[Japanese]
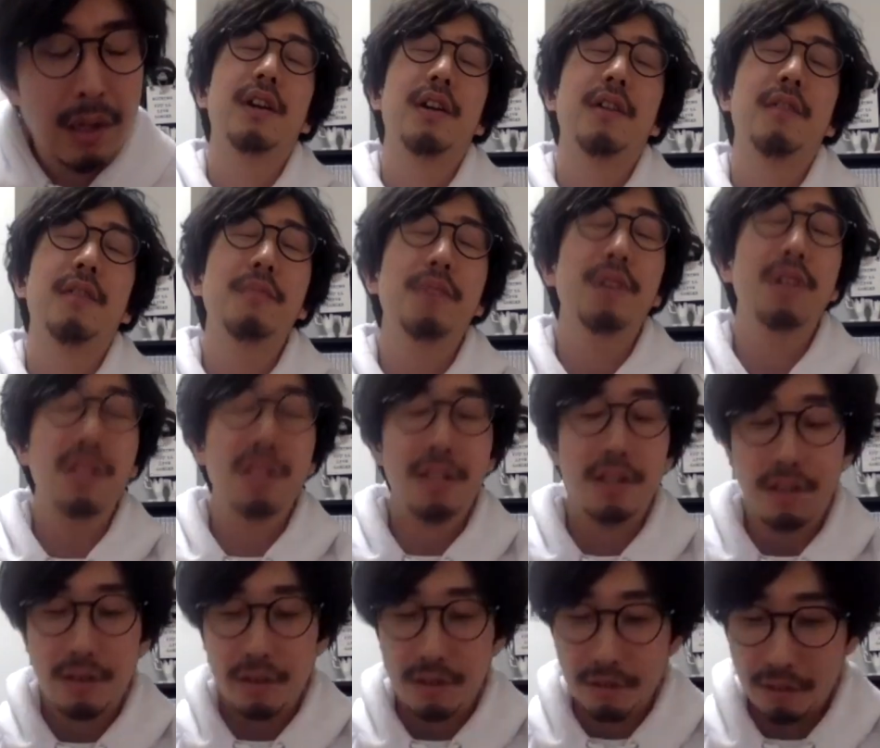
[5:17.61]
あんま
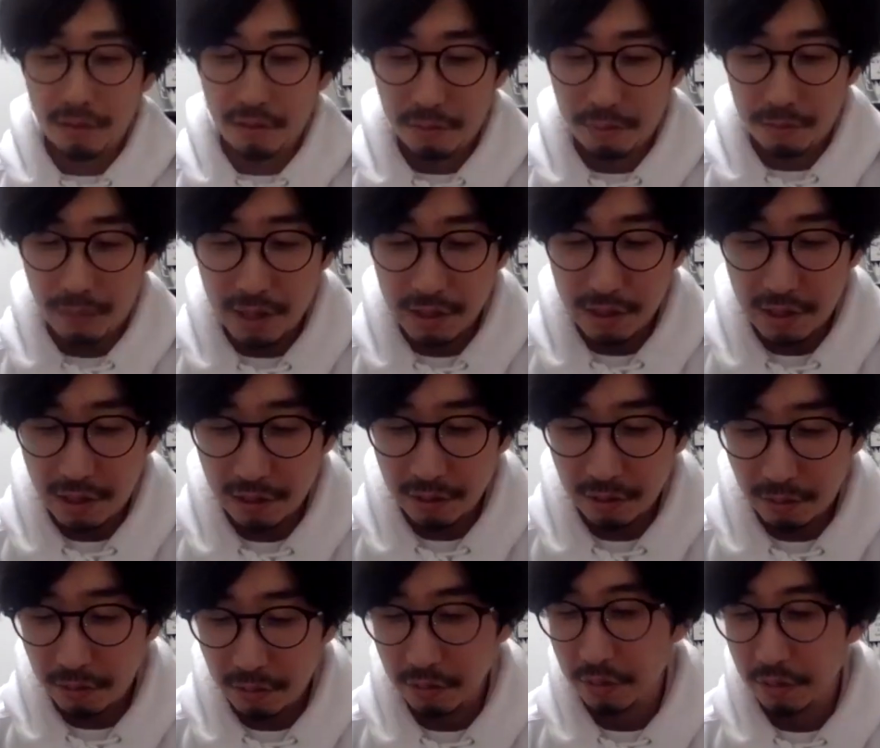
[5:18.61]
りその漫画
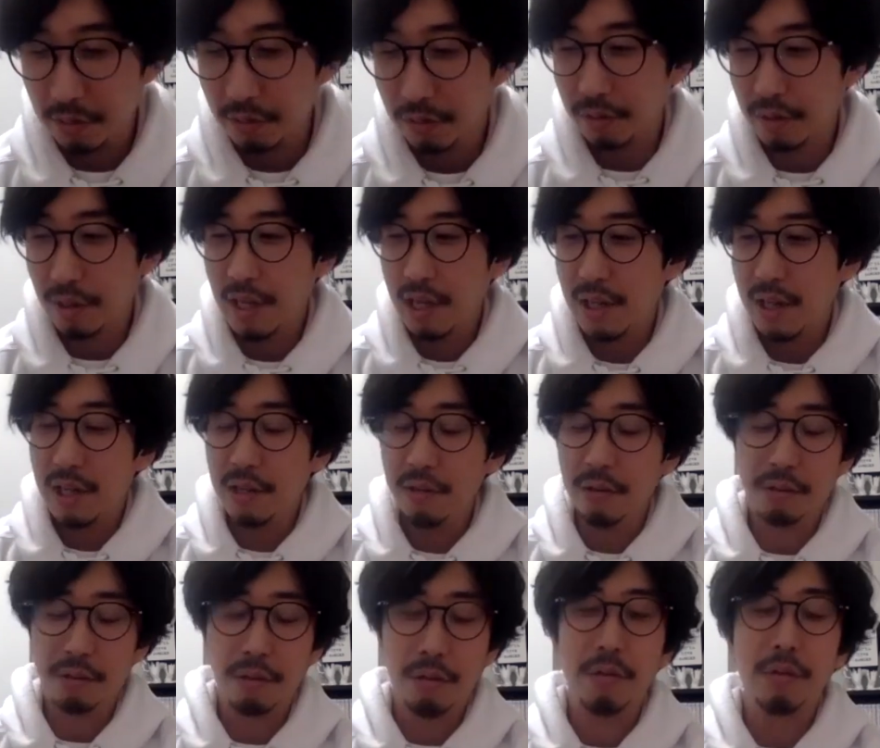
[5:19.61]
のその絵
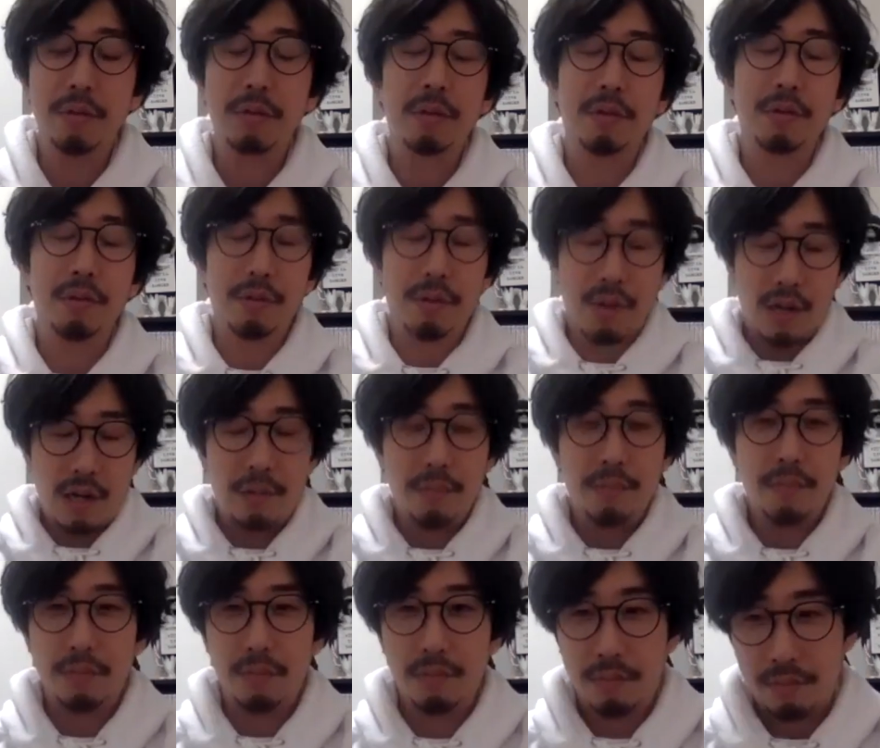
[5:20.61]
のトーンとか、